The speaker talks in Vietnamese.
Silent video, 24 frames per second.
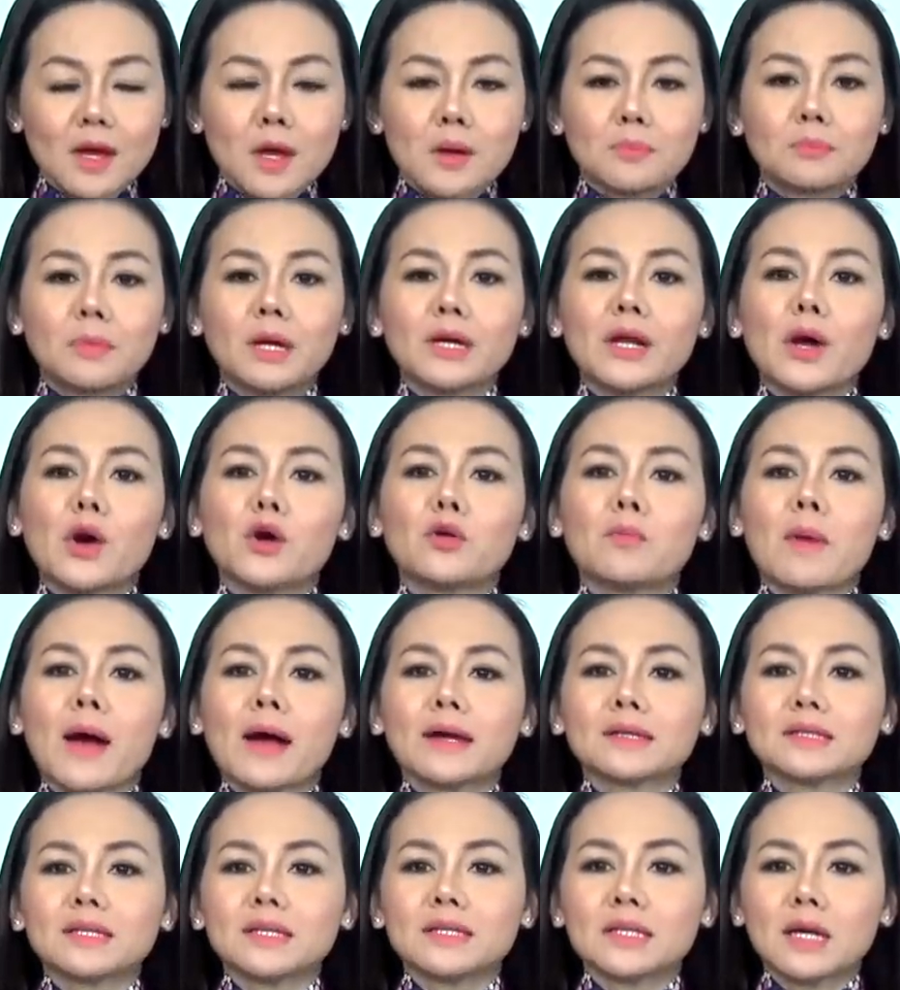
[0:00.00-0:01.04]
Mở đầu
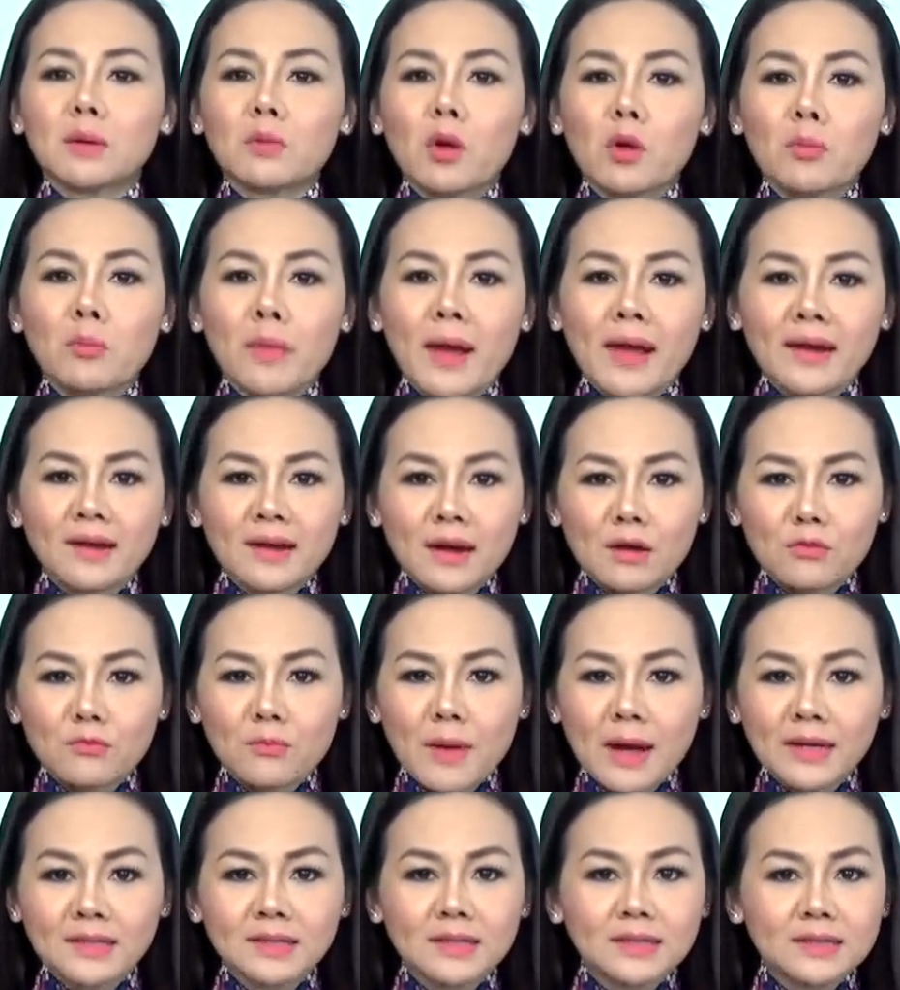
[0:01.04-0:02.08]
bản tin cộng đồng mạng là
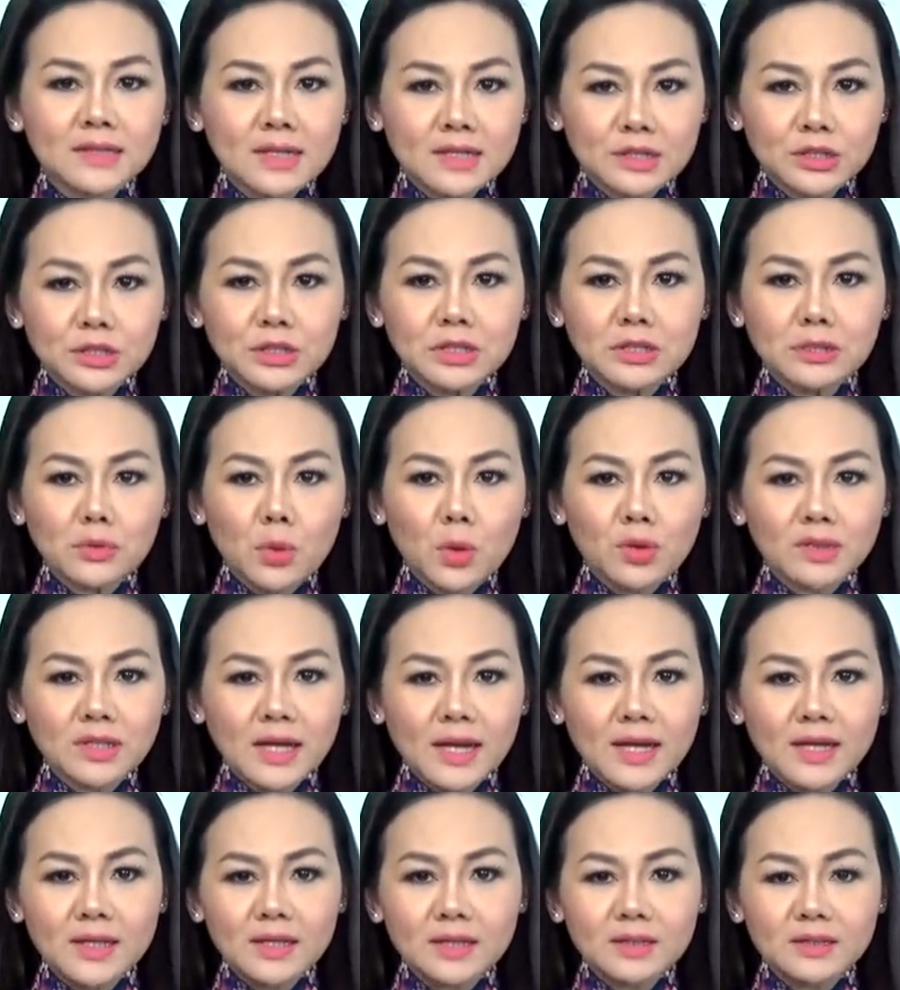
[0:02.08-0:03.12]
bản tin thời sự quốc
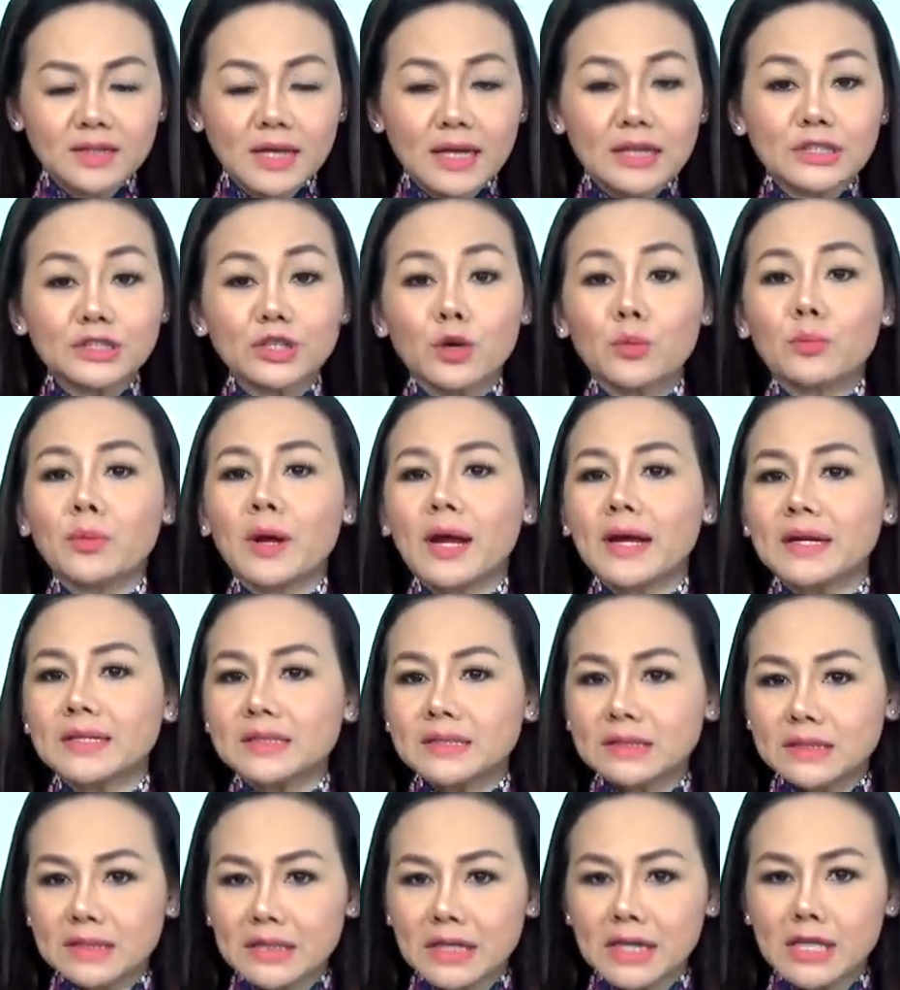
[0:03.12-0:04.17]
tế. Ngay trong ngày
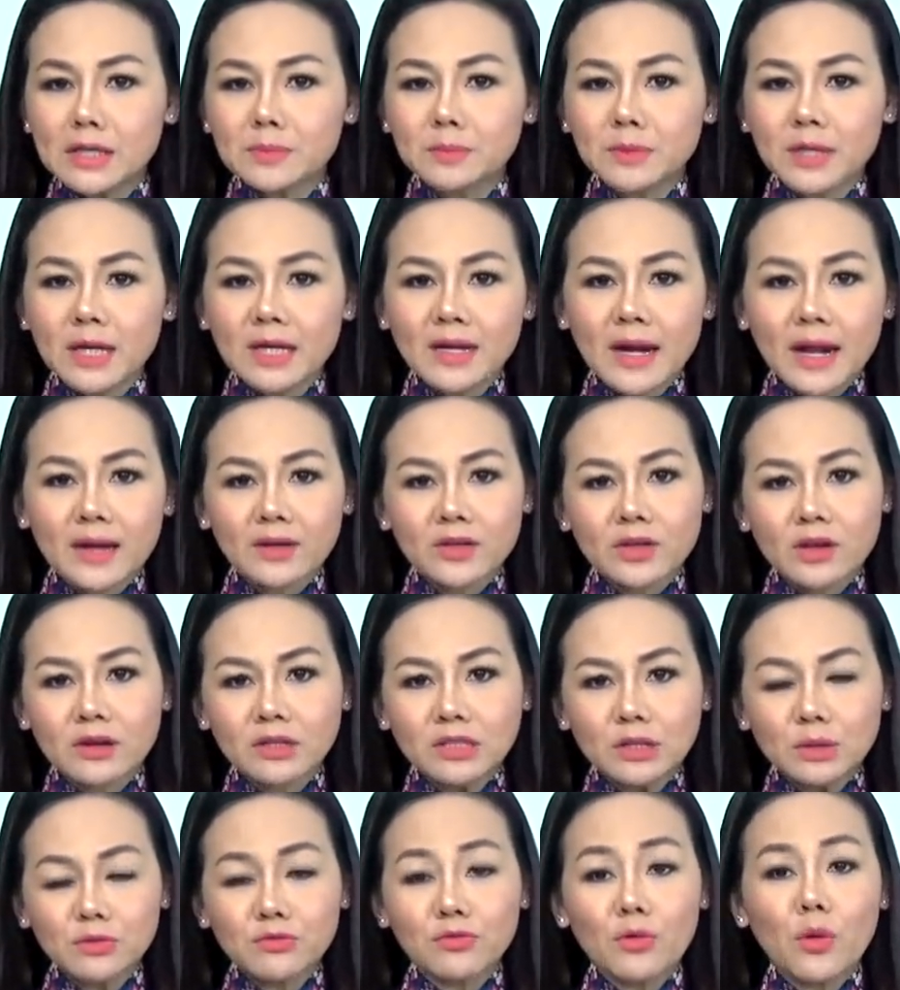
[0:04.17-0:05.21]
tưởng niệm các nạn nhân
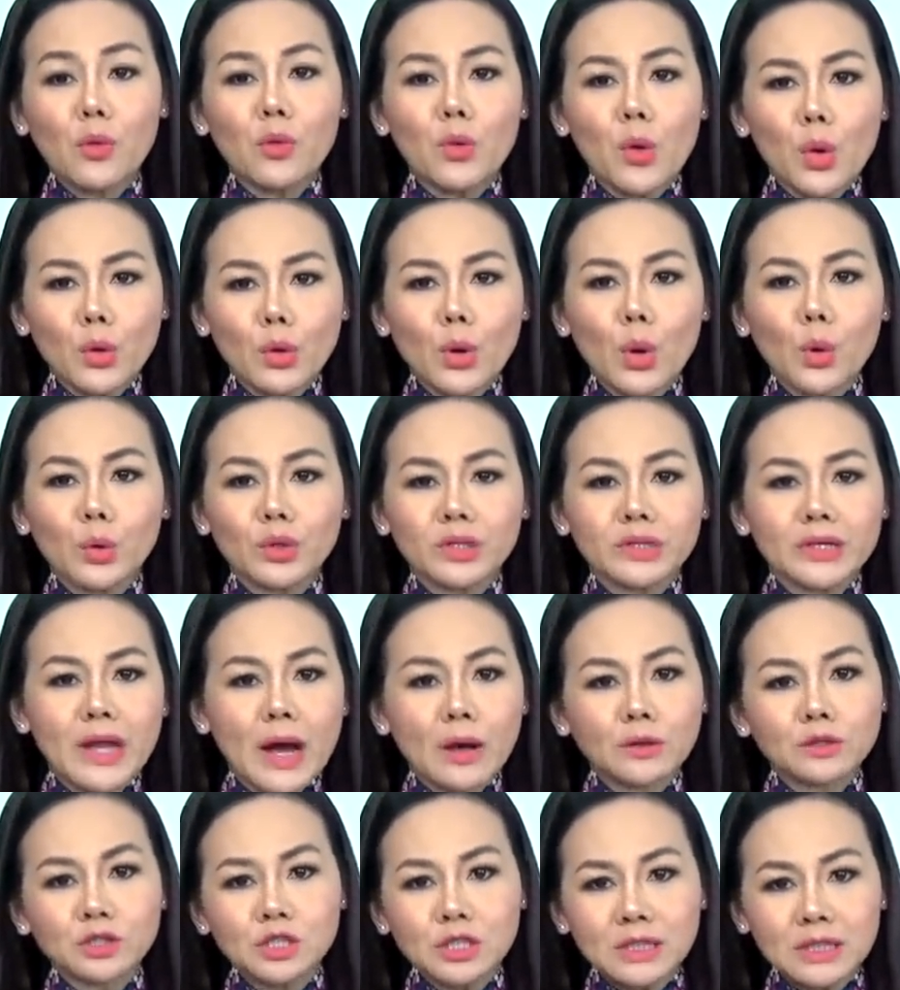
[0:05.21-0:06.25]
trong vụ quân đội
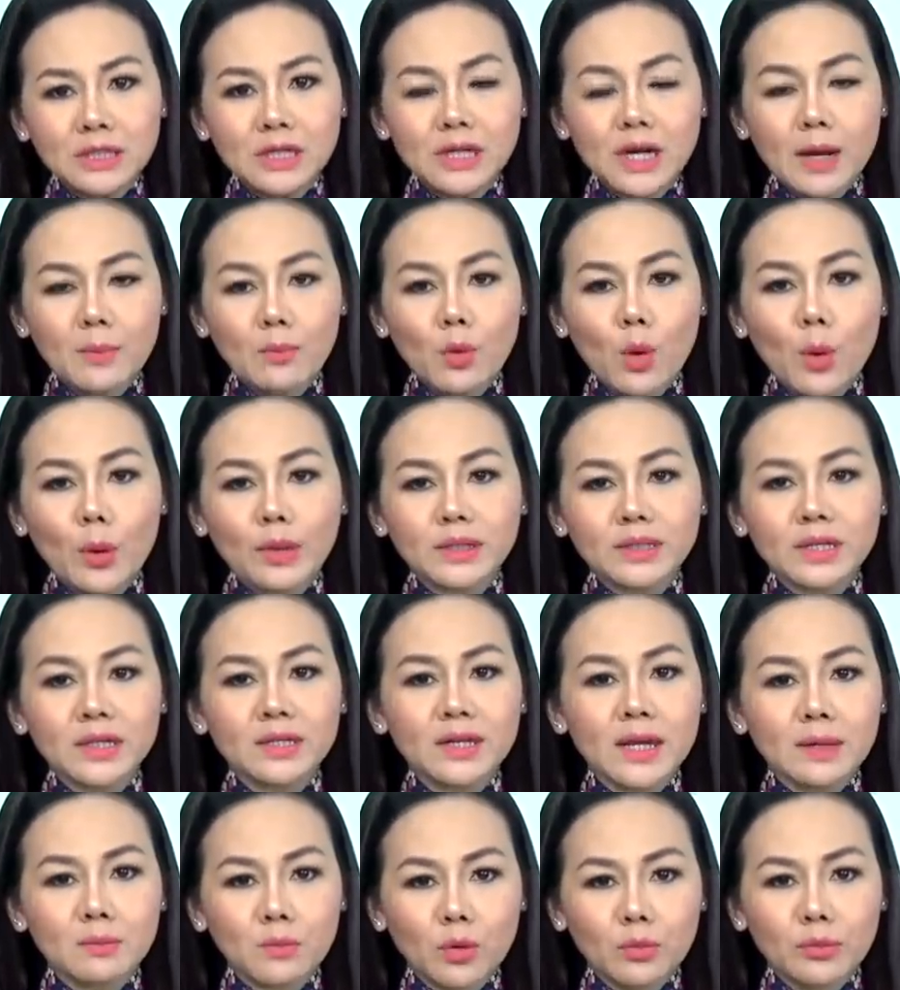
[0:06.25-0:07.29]
đảo chính nắm quyền cách
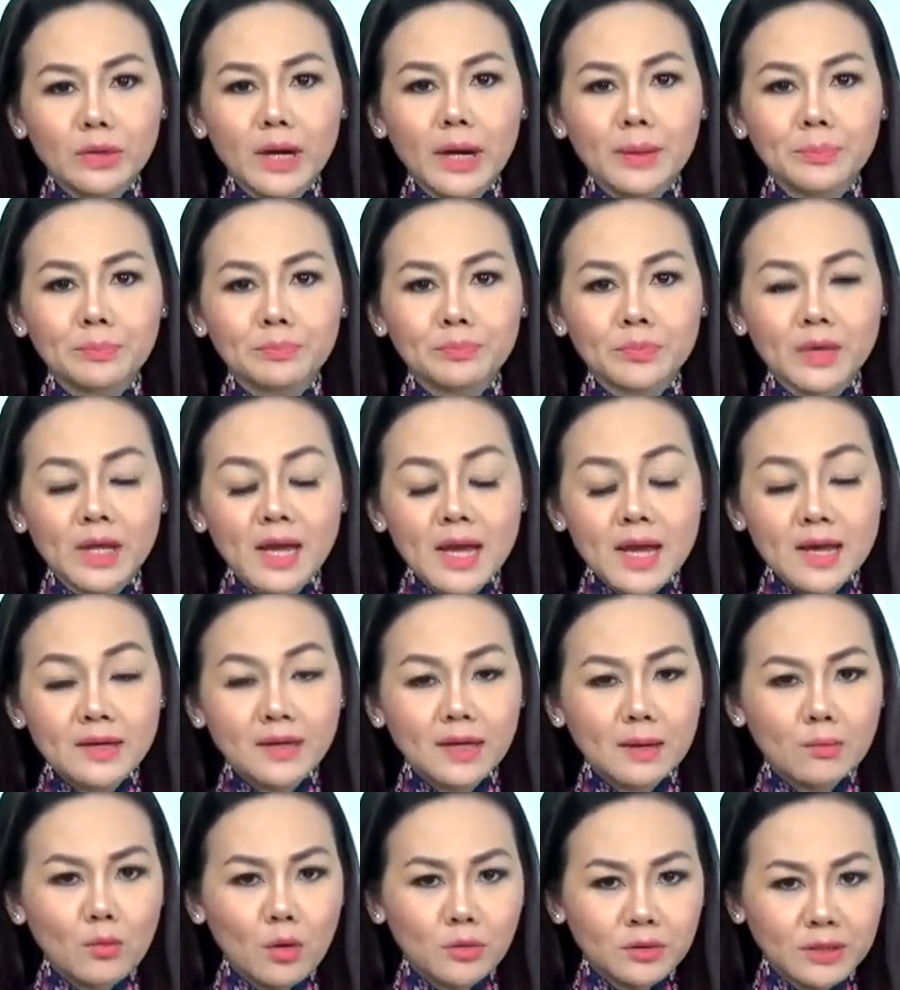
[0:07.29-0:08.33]
đây một năm,
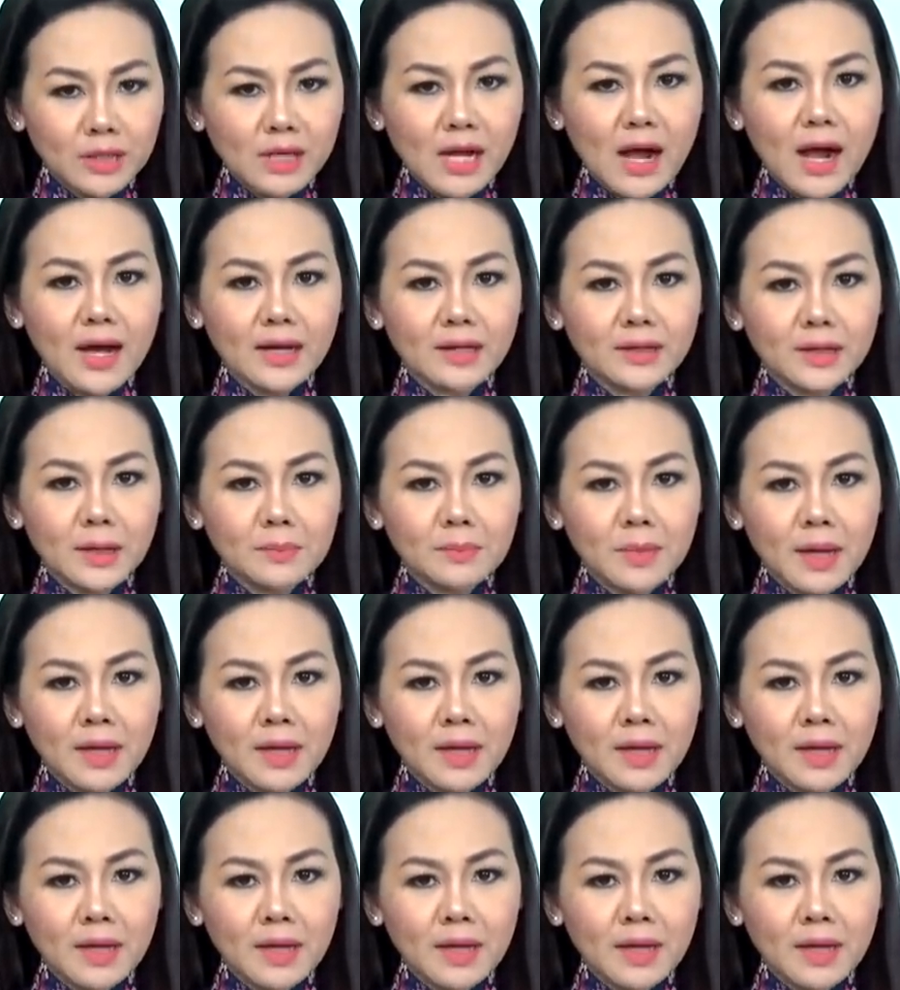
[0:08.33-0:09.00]
ngày 1 tháng 2 năm